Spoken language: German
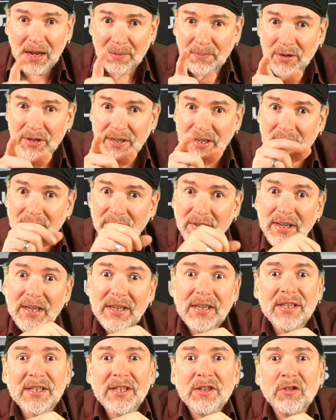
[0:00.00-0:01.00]
abonnieren, wenn ihr
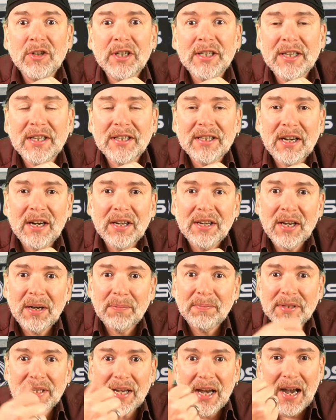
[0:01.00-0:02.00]
das noch nicht getan
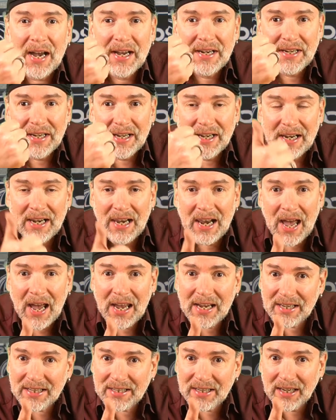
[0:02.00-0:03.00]
habt, ein
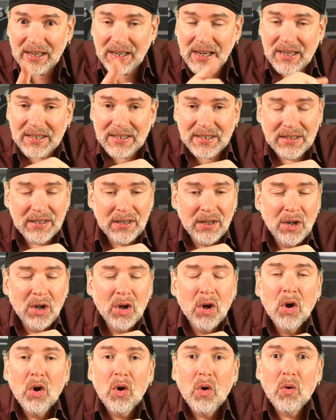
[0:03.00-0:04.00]
Like da lassen
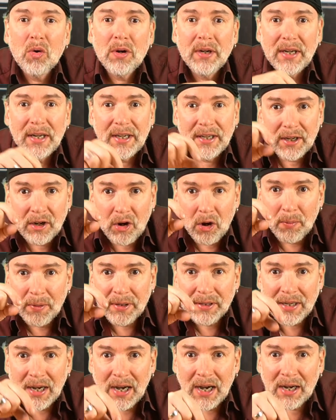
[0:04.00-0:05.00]
und in den
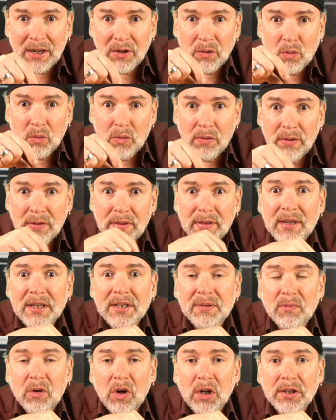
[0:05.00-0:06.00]
Kommentaren unten
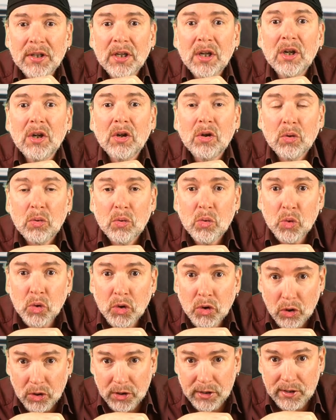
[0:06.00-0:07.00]
das Wort
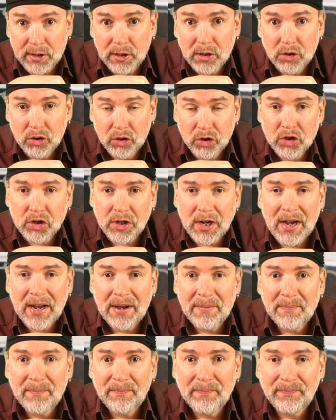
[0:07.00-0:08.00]
Ludos
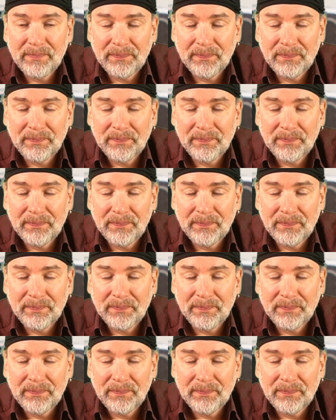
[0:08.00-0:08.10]
schreiben.